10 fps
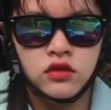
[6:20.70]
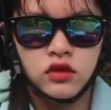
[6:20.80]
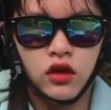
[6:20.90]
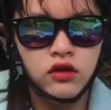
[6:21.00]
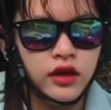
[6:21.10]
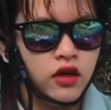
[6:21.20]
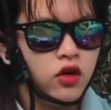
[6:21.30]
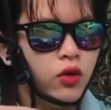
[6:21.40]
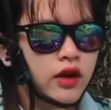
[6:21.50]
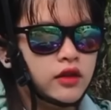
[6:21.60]
tưởng là nó
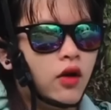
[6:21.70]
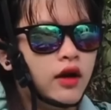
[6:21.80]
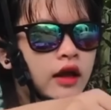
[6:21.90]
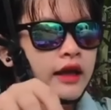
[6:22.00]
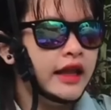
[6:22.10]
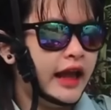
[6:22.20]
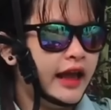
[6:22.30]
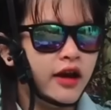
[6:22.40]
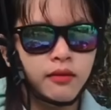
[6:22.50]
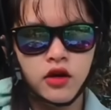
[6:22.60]
thúi là toan cái này
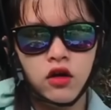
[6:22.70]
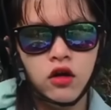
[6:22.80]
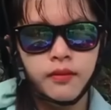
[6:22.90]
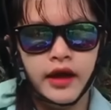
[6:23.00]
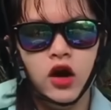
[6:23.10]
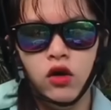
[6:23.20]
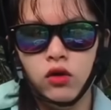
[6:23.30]
ăn không có được mày ơi